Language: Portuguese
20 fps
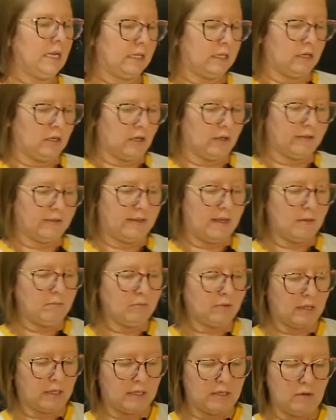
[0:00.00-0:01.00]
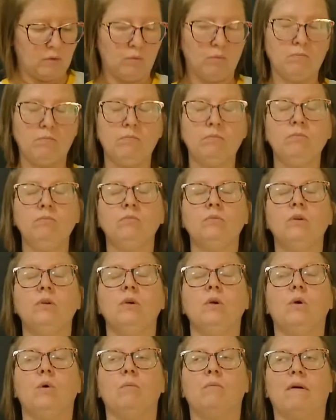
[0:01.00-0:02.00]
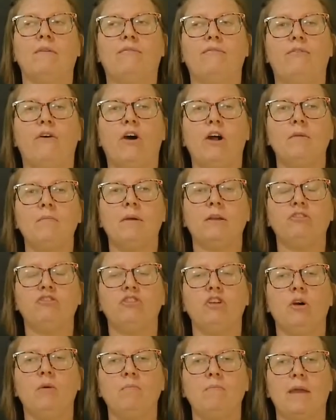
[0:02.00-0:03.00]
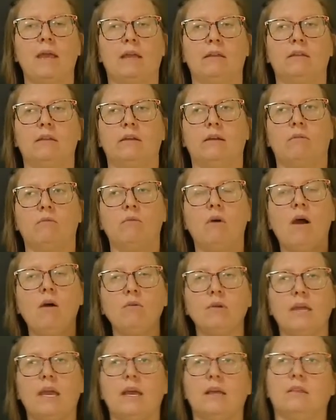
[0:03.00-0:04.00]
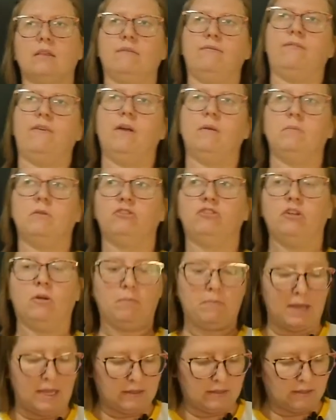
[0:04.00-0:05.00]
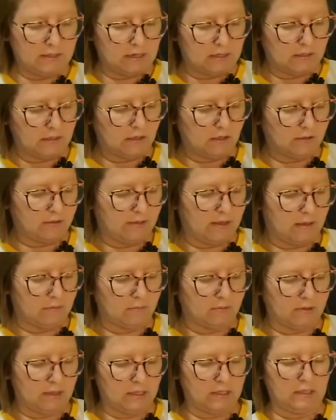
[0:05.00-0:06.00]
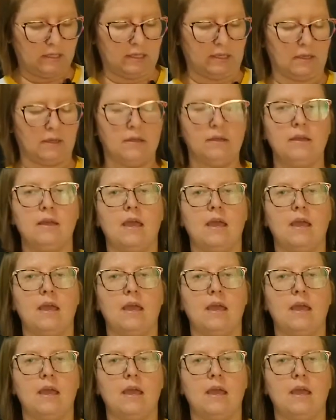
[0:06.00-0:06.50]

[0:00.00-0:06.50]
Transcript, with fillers: aqui, nós temos aqui um, uma forma geométrica. Qual que é essa forma geométrica que nós temos aqui?